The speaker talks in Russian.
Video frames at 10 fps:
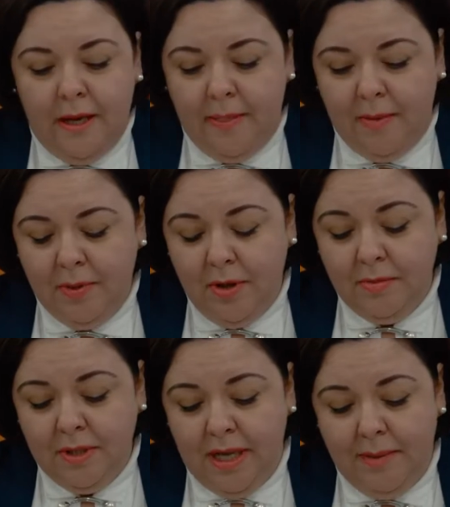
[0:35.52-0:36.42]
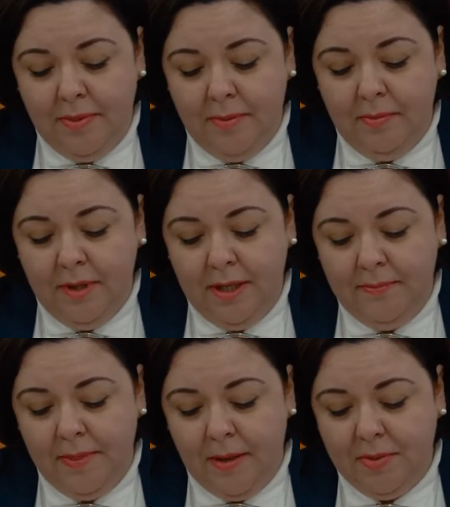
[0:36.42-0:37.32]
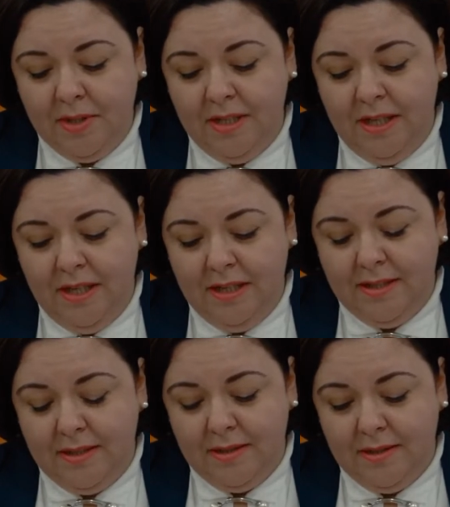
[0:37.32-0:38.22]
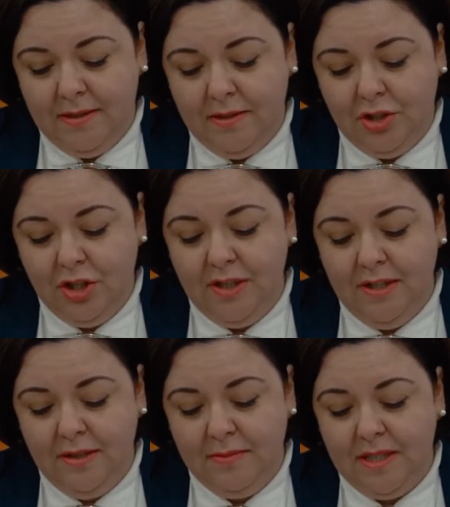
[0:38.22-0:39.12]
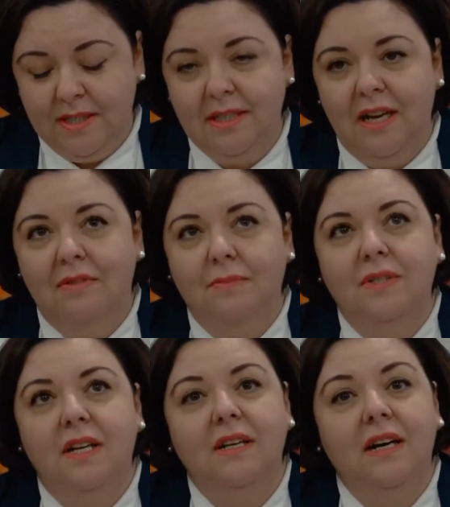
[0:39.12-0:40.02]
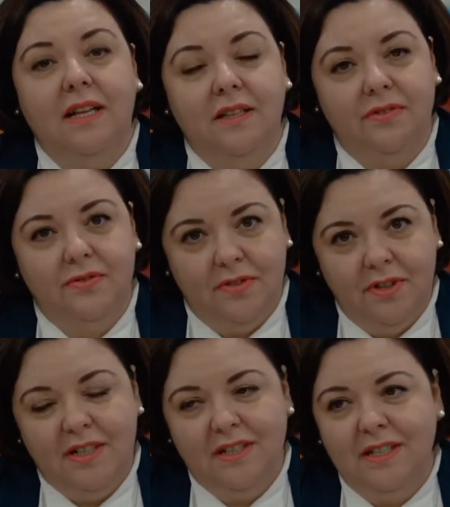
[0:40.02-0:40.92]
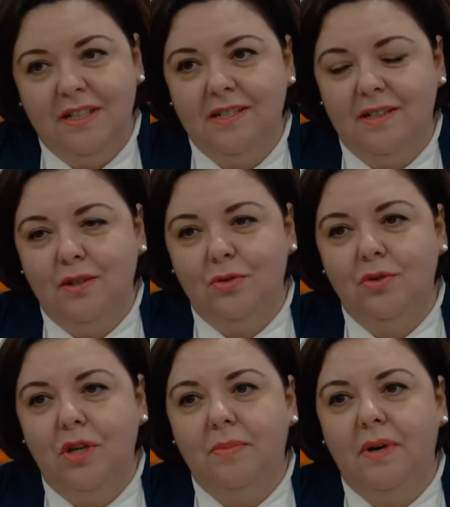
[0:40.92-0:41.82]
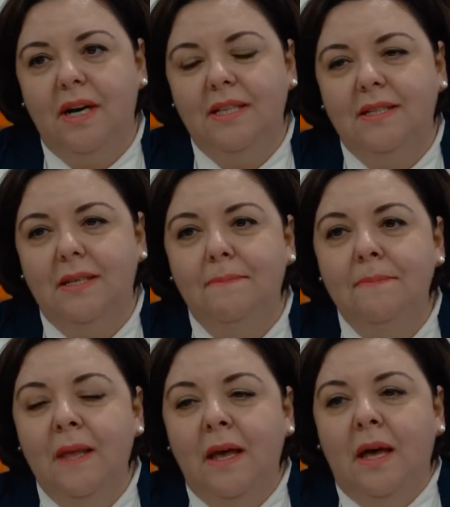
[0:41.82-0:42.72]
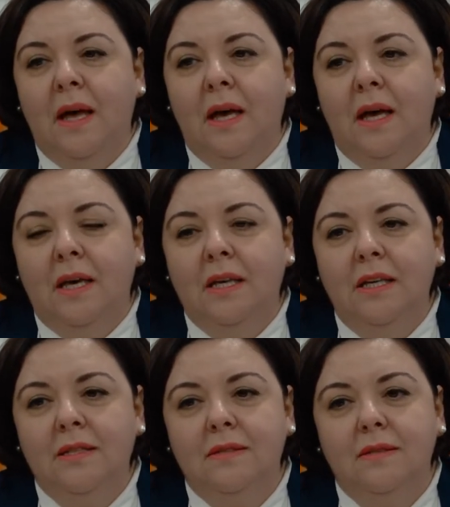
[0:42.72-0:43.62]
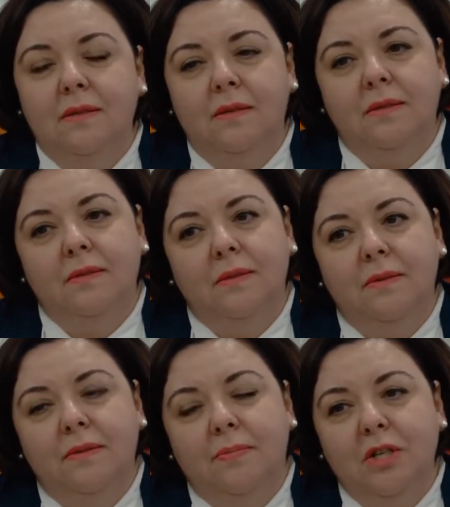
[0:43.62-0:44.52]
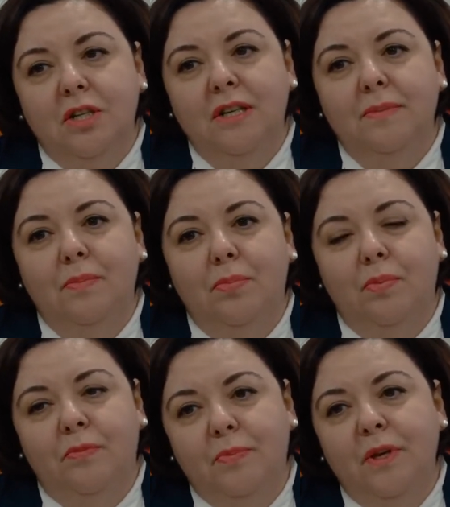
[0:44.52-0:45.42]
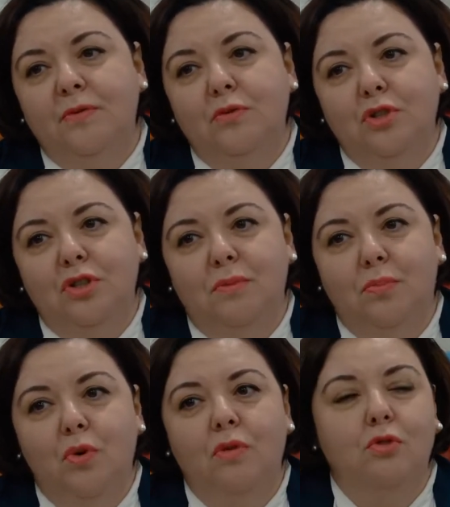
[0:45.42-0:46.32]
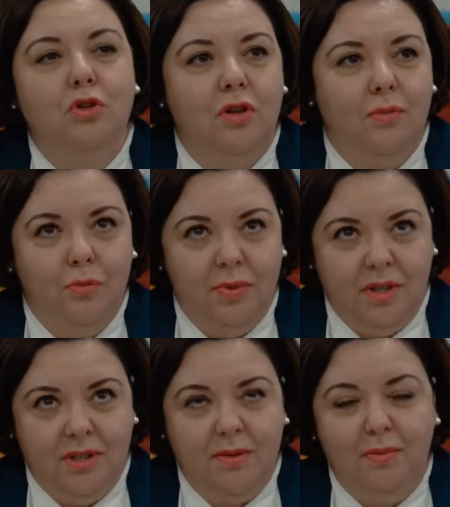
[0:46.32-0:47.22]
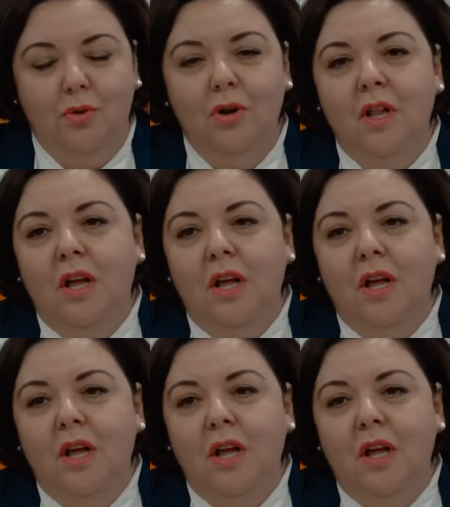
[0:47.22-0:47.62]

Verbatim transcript: На первом этапе мы определились с численным составом делегатов э, Конгресса народа Абхазии. Э, и с, э, пошли мы в первую очередь по квотному принципу.